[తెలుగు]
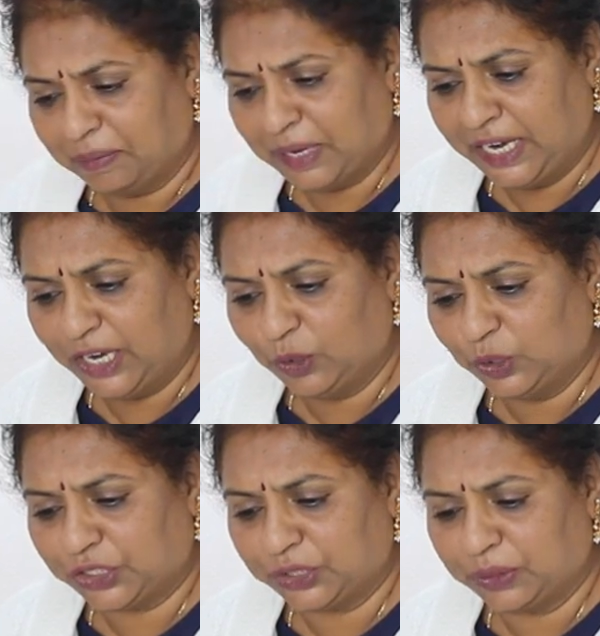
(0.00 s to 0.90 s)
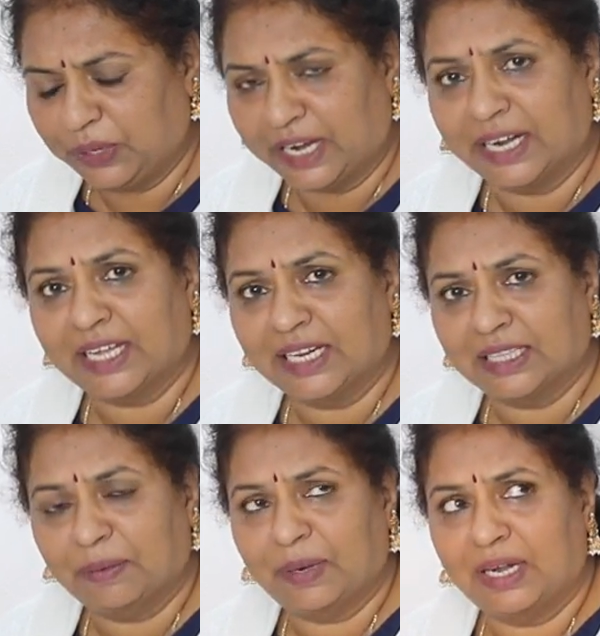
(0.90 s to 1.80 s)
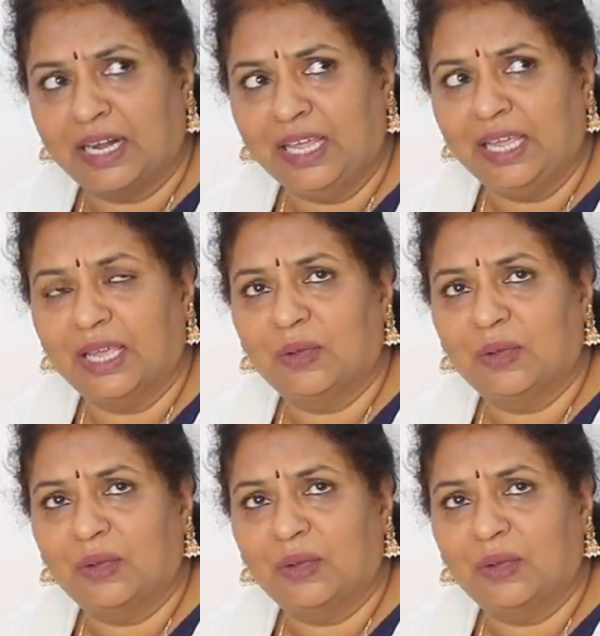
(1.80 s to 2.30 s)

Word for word: మన ఇంటికి వచ్చిండ్రు ఎక్కడికి వెళ్తున్నామంటే